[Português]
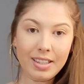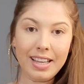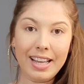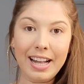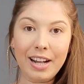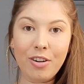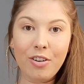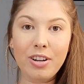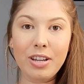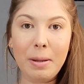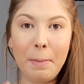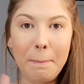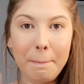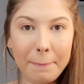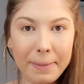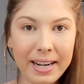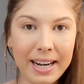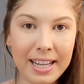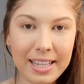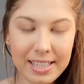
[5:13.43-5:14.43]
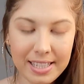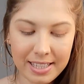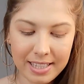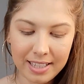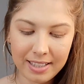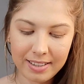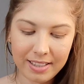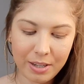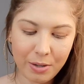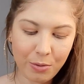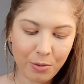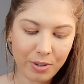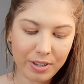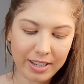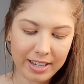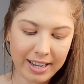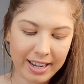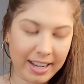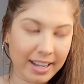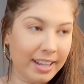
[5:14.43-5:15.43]
Agora, para acender o
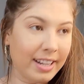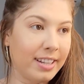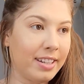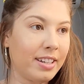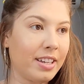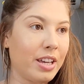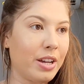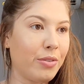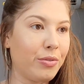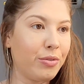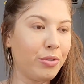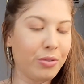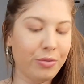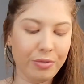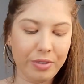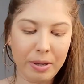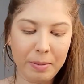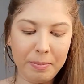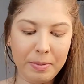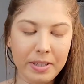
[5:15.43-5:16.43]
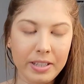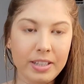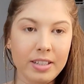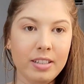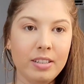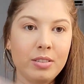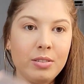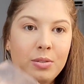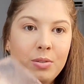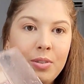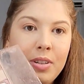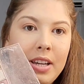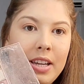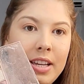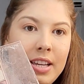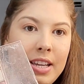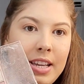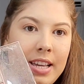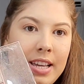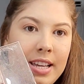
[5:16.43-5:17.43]
olhar, eu vou vir aplicando
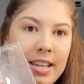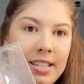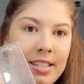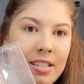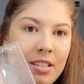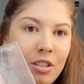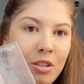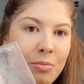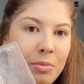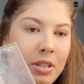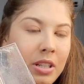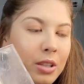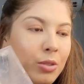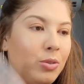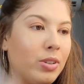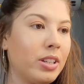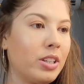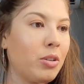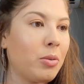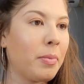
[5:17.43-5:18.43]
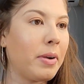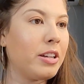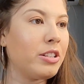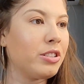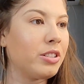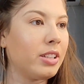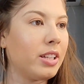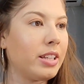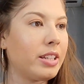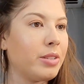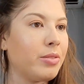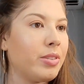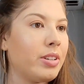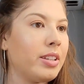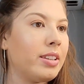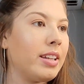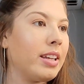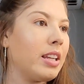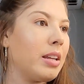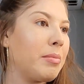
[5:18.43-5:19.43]
esse iluminador aqui, o mais clarinho que
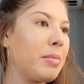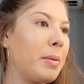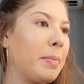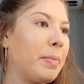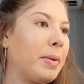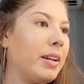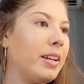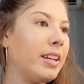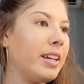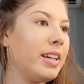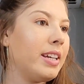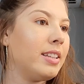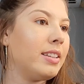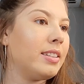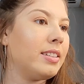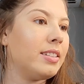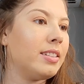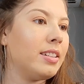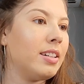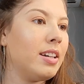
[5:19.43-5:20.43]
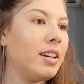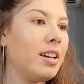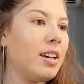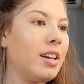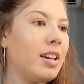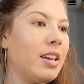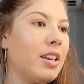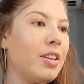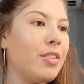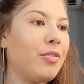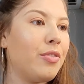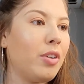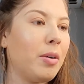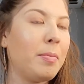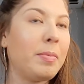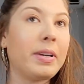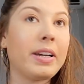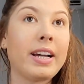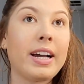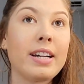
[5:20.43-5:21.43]
tem na minha paleta, e vou
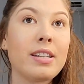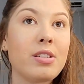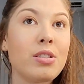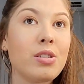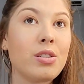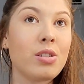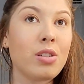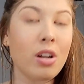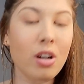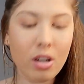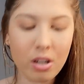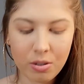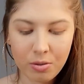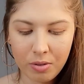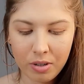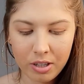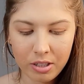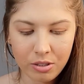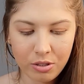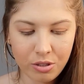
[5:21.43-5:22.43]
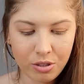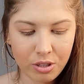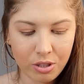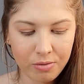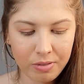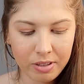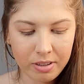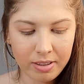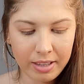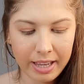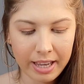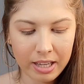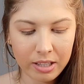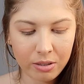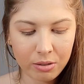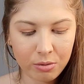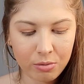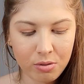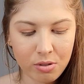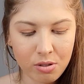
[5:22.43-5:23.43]
aplicar só no cantinho
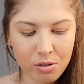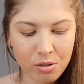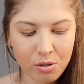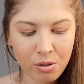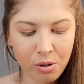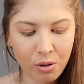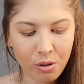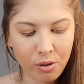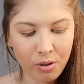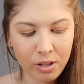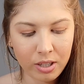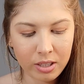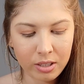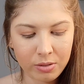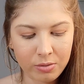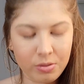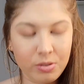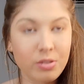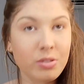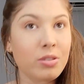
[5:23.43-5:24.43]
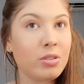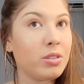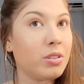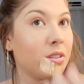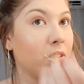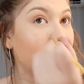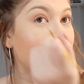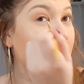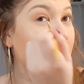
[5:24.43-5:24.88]
interno dos olhos.